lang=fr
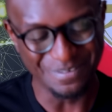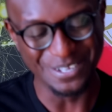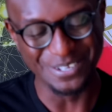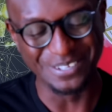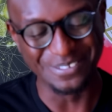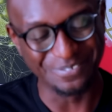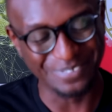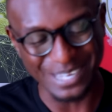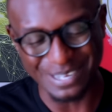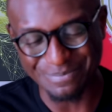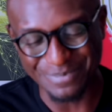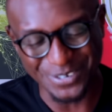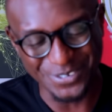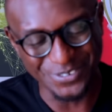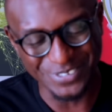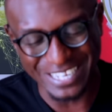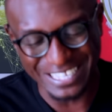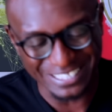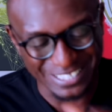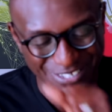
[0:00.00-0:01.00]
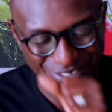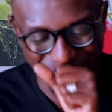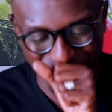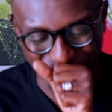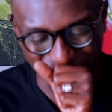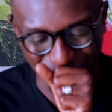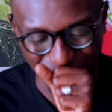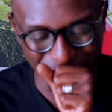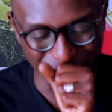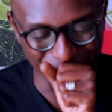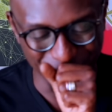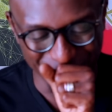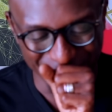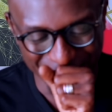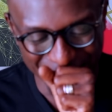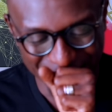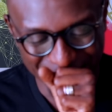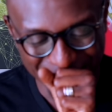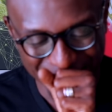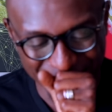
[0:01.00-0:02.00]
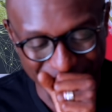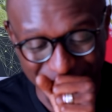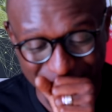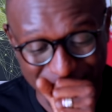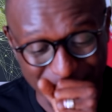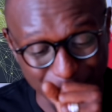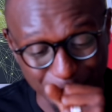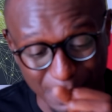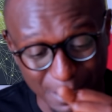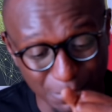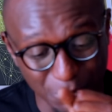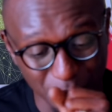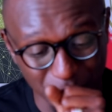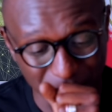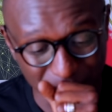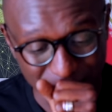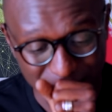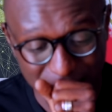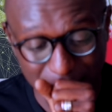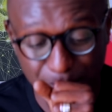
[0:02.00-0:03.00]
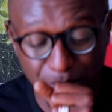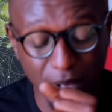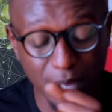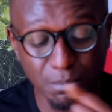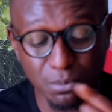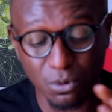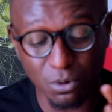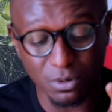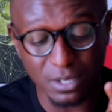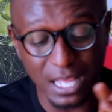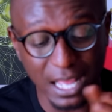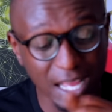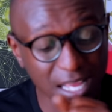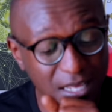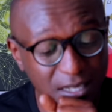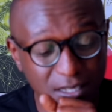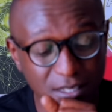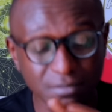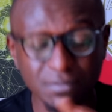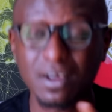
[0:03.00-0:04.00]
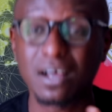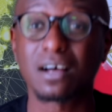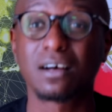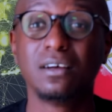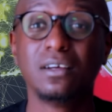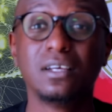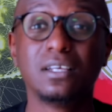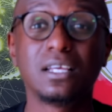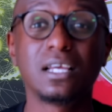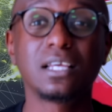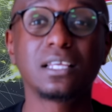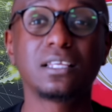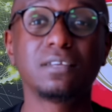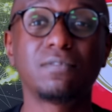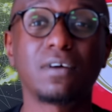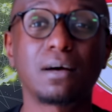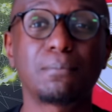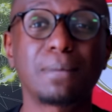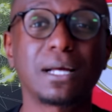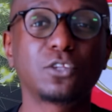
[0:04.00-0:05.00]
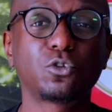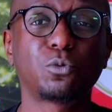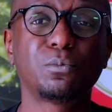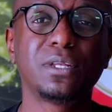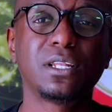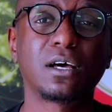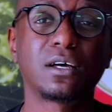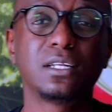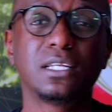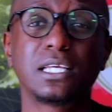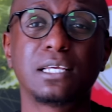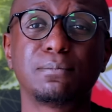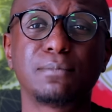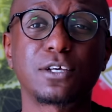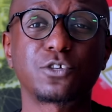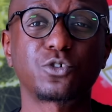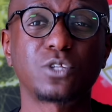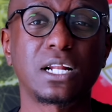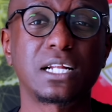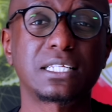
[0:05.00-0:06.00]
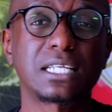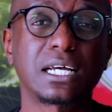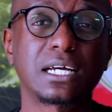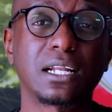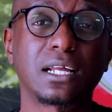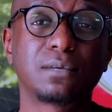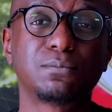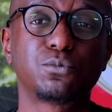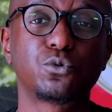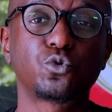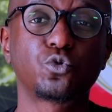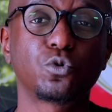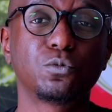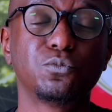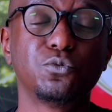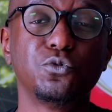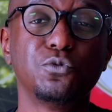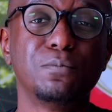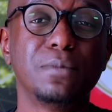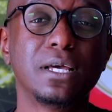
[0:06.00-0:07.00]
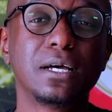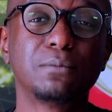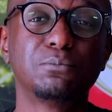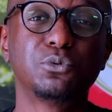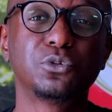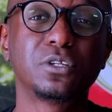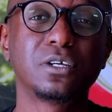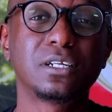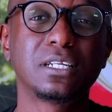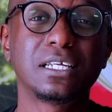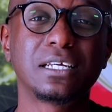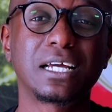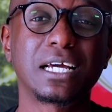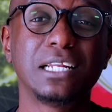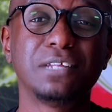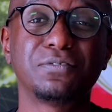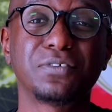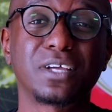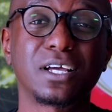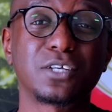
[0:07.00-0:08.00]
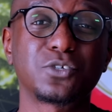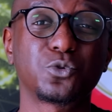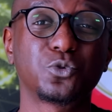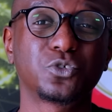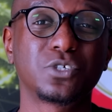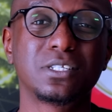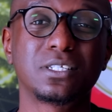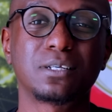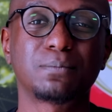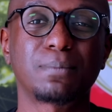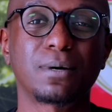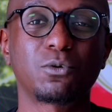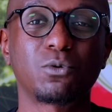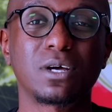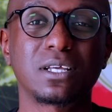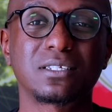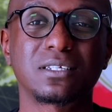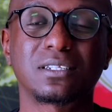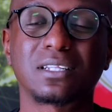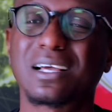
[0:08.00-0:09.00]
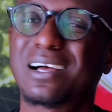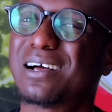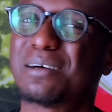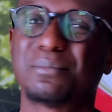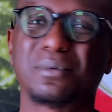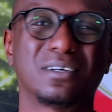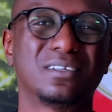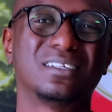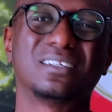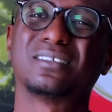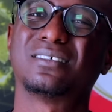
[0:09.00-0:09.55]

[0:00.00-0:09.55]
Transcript: mais de vraiment United, ils sont trop nuls. Non, c'est pas bon, c'est pas bon. Il y a rien qui va, il y a rien qui va. McTominay en équipe nationale, ça claque but sur but, mais un buteur des qualifications, je ne sais pas quoi, etc. Non,